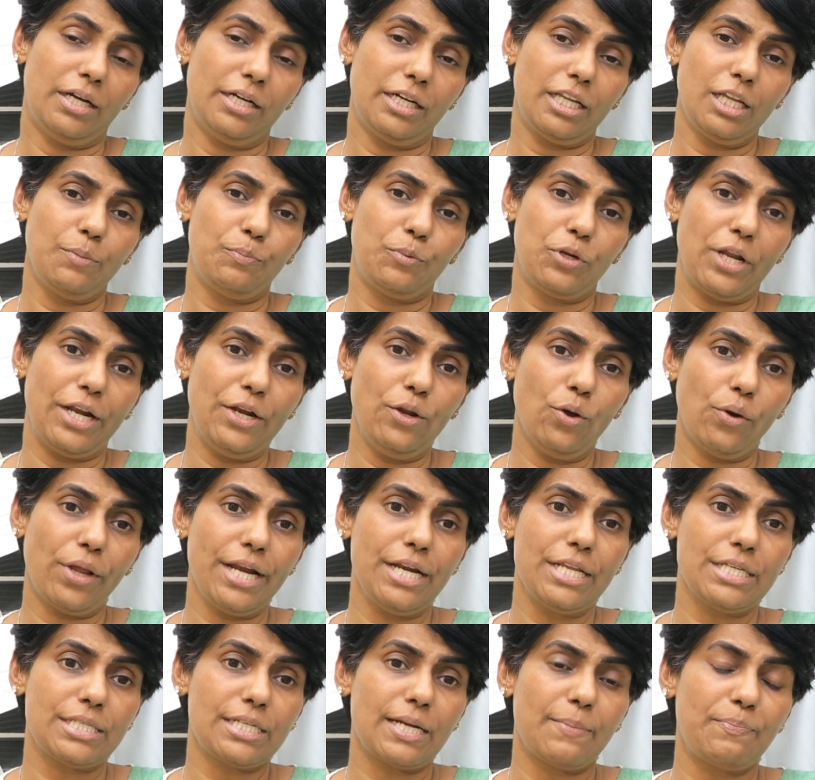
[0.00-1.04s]
అంటే ఇప్పుడు
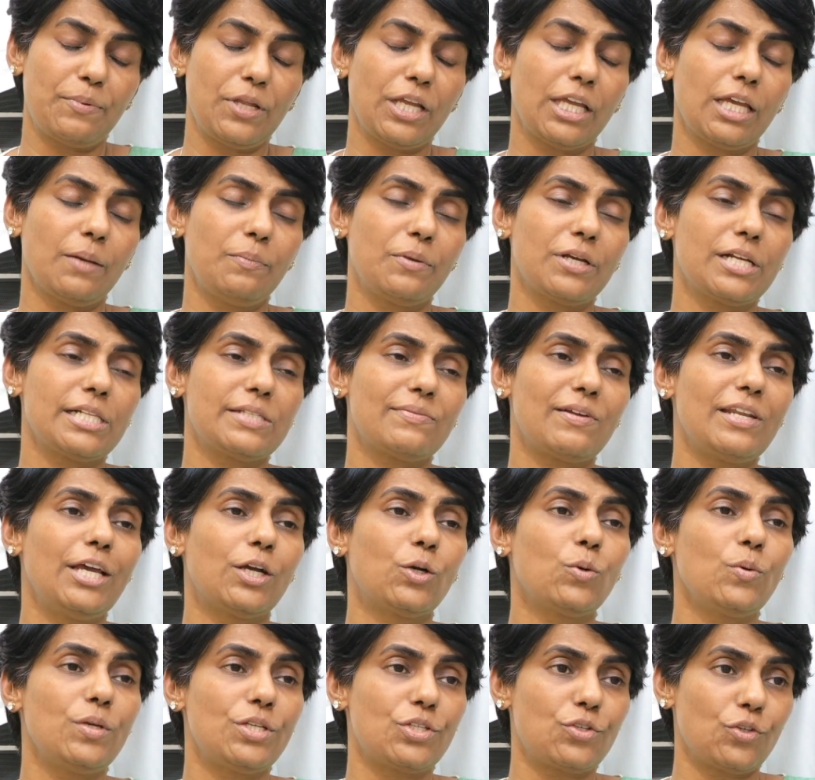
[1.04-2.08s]
ఎండోక్రైన్ డిస్ట్రాప్టింగ్ కెమికల్స్ వల్ల
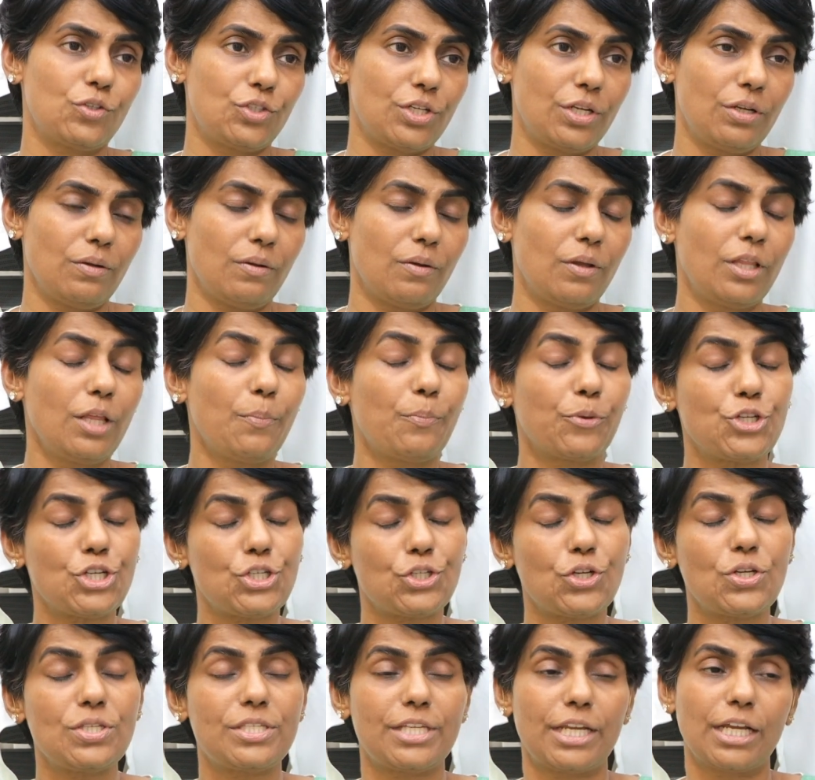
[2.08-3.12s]
ఎక్కువ ఈస్ట్రోజన్ అదే
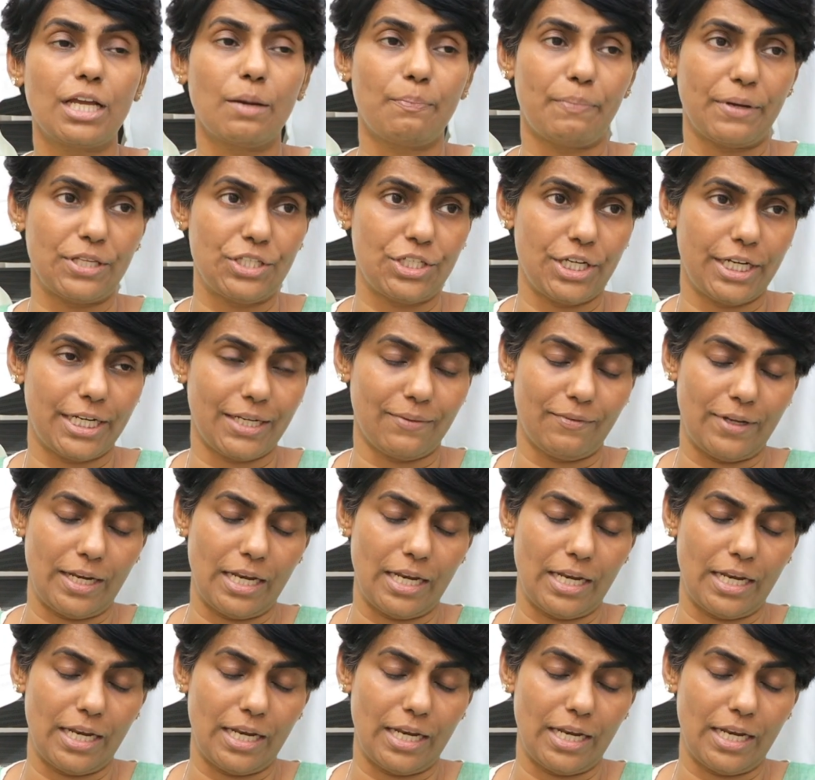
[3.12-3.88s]
ప్రొజెస్ట్రాన్ సరిగ్గా పనిచేయటం